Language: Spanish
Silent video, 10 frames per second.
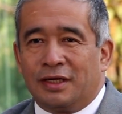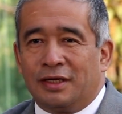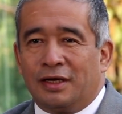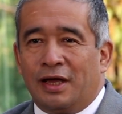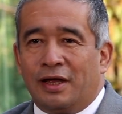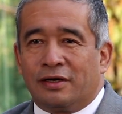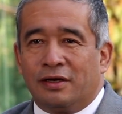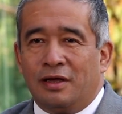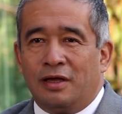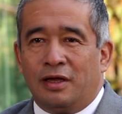generar
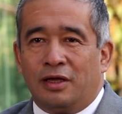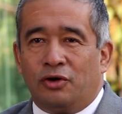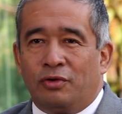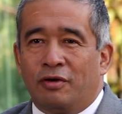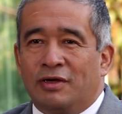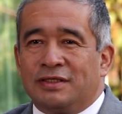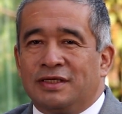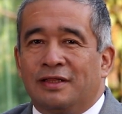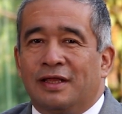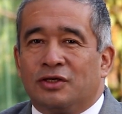
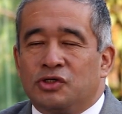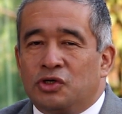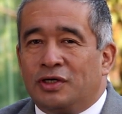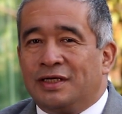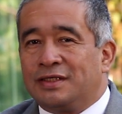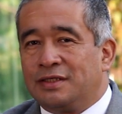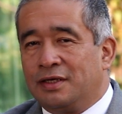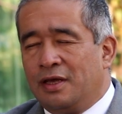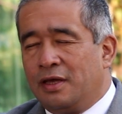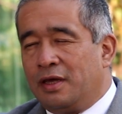nuevas interacciones
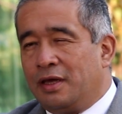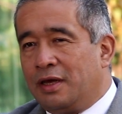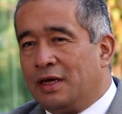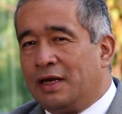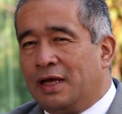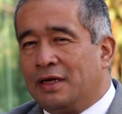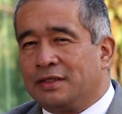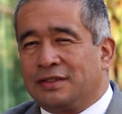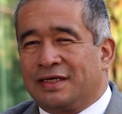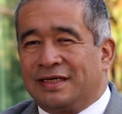en las
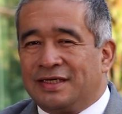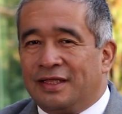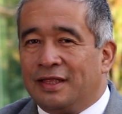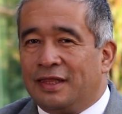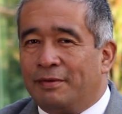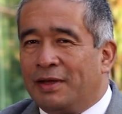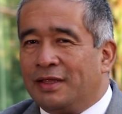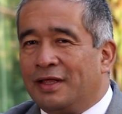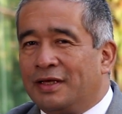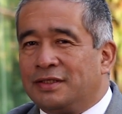crecientes
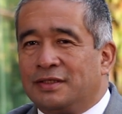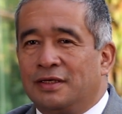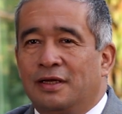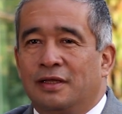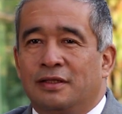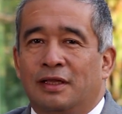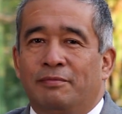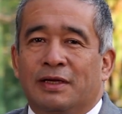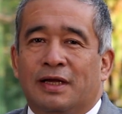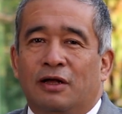demandas
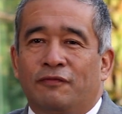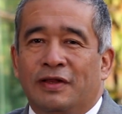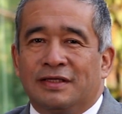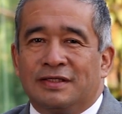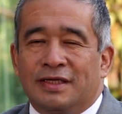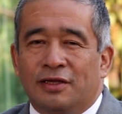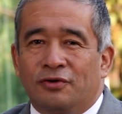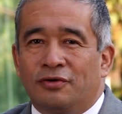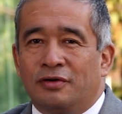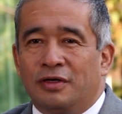del mercado
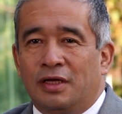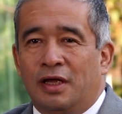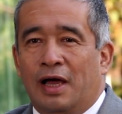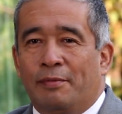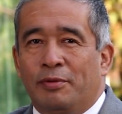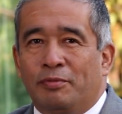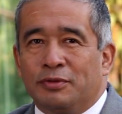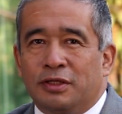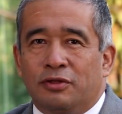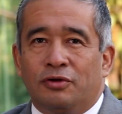financiero a
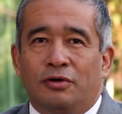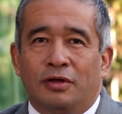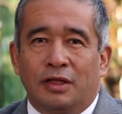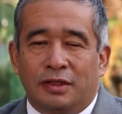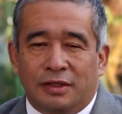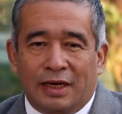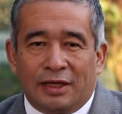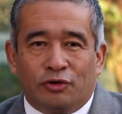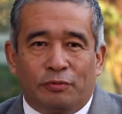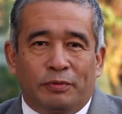propósito de
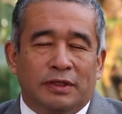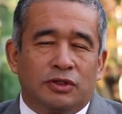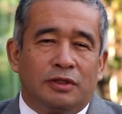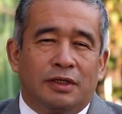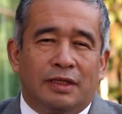la incorporación de